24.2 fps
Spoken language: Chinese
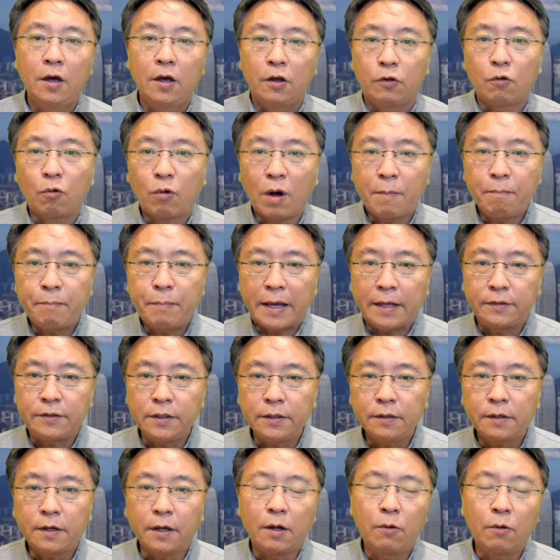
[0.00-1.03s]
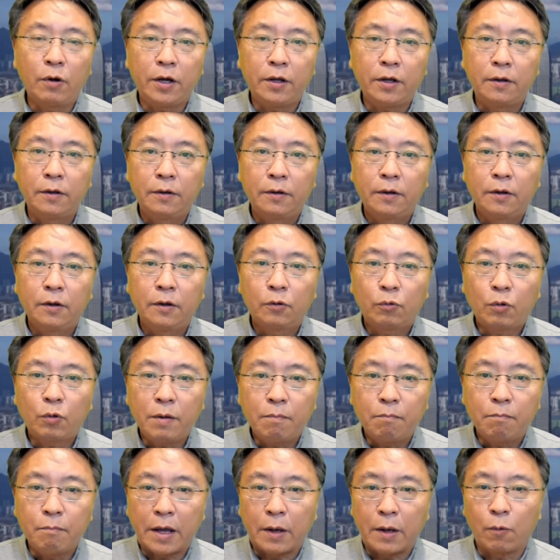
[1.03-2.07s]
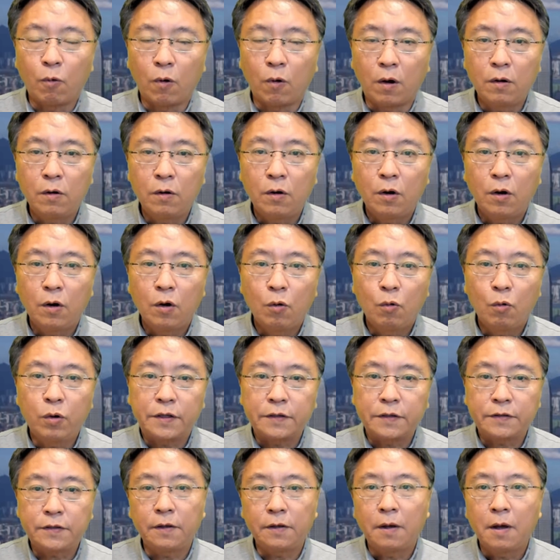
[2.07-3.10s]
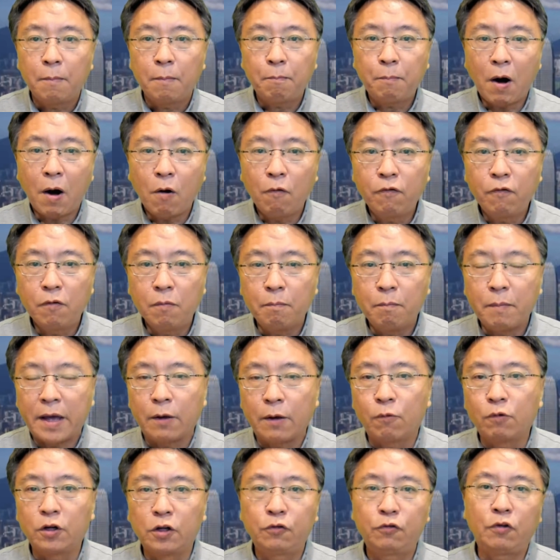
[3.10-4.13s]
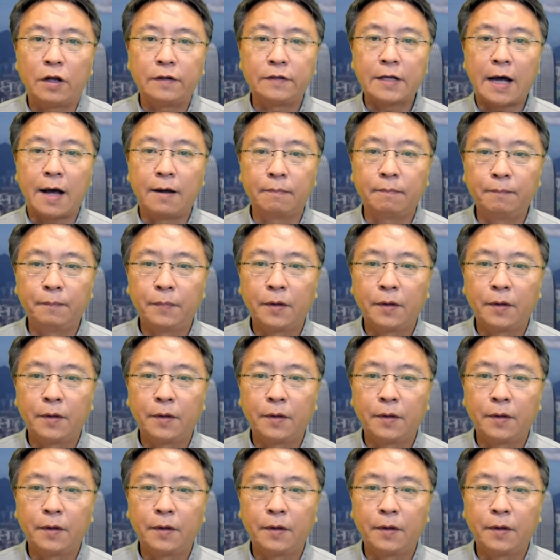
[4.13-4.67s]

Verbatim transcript: 有关北京可能会对美国或者是报复美国的选项，